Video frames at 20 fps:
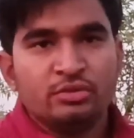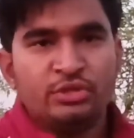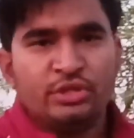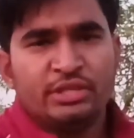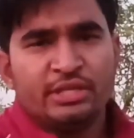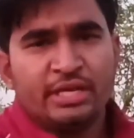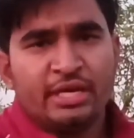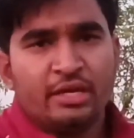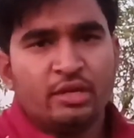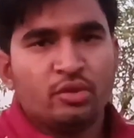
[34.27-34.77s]

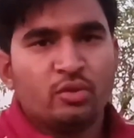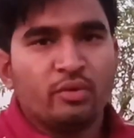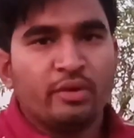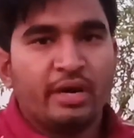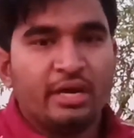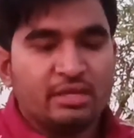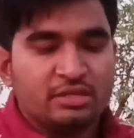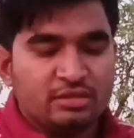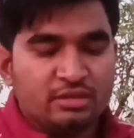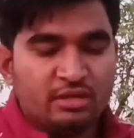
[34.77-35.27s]
जीत गई तो
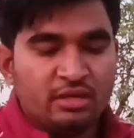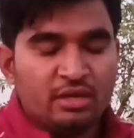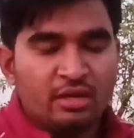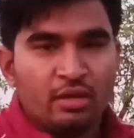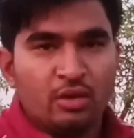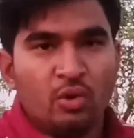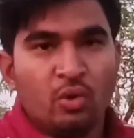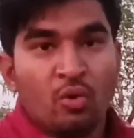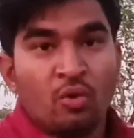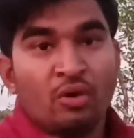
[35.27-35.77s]
गाय जी ये
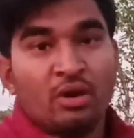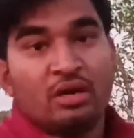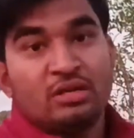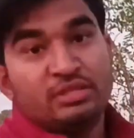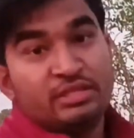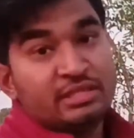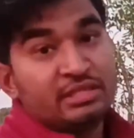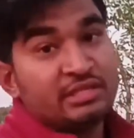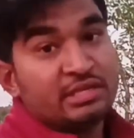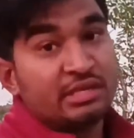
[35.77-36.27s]
लॉन्ग
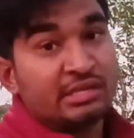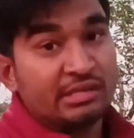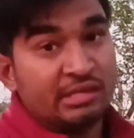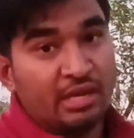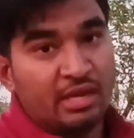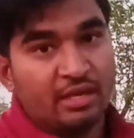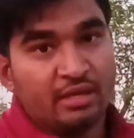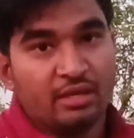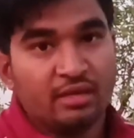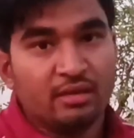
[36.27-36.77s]
लास्टिंग
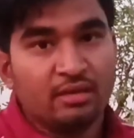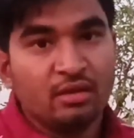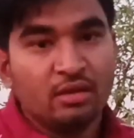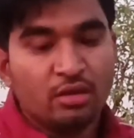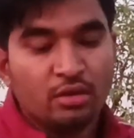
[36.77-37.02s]
चलेगी